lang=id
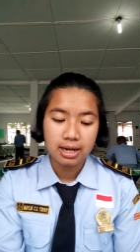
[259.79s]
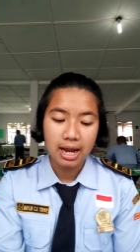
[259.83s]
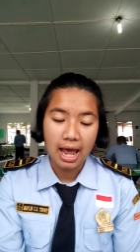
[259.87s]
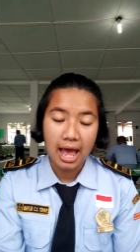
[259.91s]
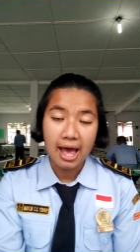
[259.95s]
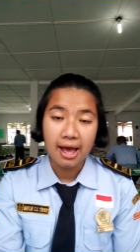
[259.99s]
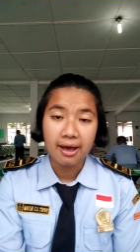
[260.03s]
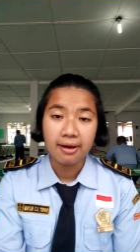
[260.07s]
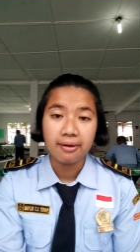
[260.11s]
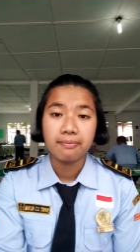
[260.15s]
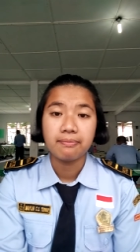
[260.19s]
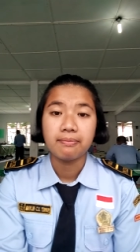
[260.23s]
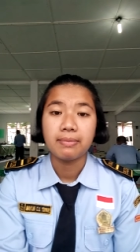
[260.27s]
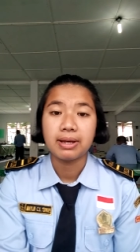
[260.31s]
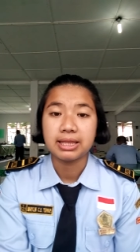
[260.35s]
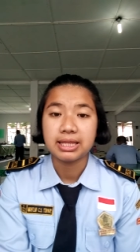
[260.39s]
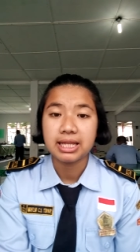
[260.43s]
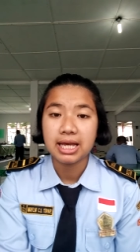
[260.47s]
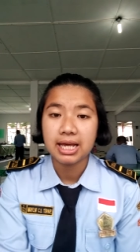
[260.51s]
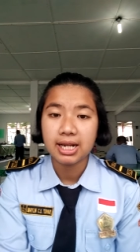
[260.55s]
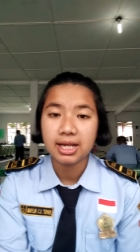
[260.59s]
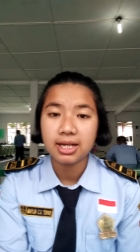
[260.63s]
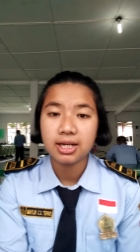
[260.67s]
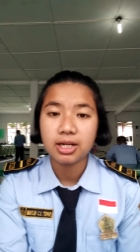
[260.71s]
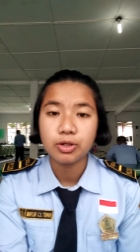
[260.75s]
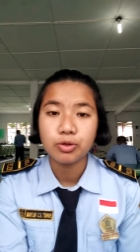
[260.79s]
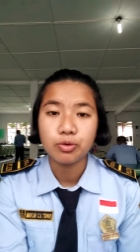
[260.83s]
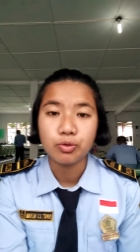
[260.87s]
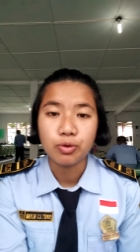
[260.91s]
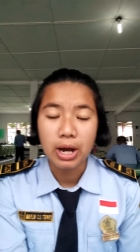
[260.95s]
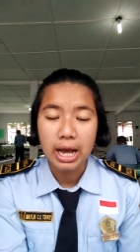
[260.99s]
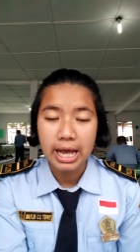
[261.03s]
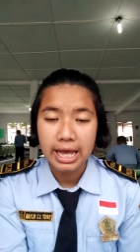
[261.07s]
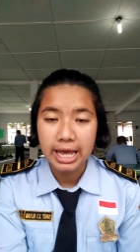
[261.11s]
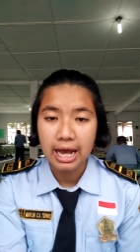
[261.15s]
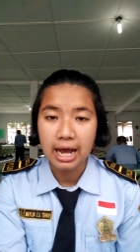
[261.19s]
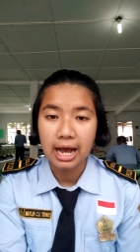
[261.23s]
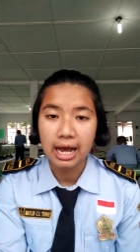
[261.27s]
Nah, materi
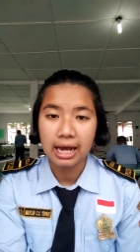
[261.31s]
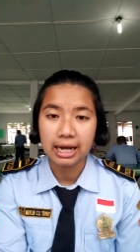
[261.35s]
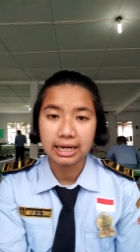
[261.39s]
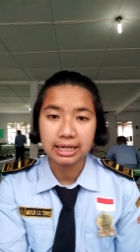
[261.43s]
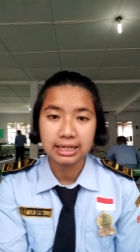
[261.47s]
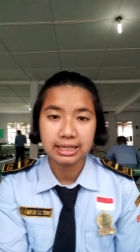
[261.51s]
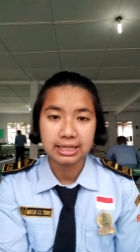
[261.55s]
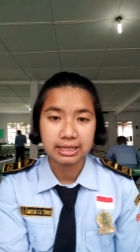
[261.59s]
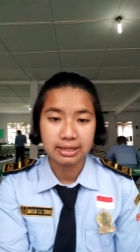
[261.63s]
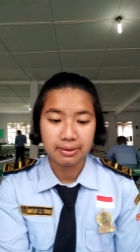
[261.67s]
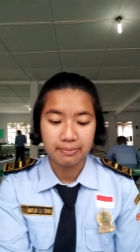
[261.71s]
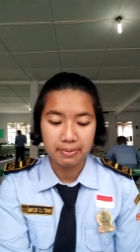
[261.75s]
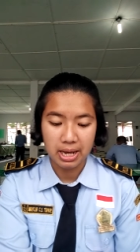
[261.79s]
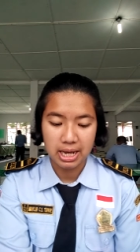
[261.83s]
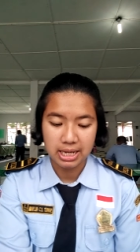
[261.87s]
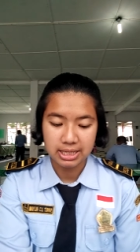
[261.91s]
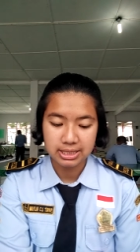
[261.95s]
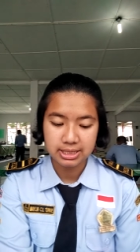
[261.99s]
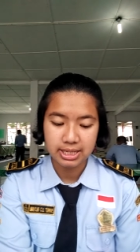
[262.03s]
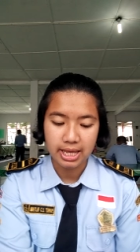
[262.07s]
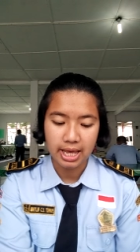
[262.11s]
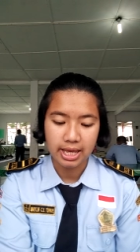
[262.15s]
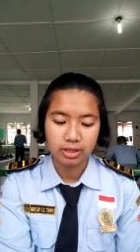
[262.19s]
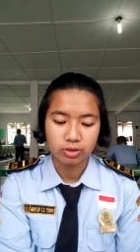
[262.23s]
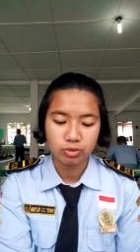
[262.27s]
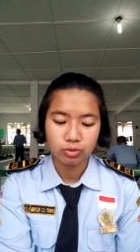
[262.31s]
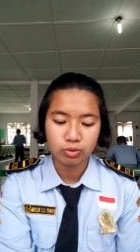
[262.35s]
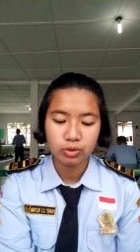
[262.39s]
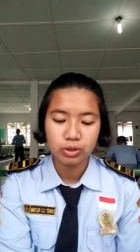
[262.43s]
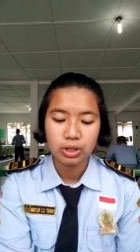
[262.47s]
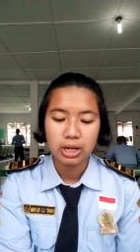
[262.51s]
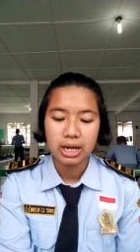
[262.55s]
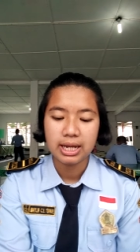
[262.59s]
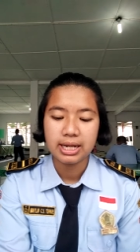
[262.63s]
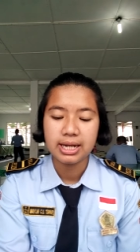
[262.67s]
kedua yang akan kita bahas yaitu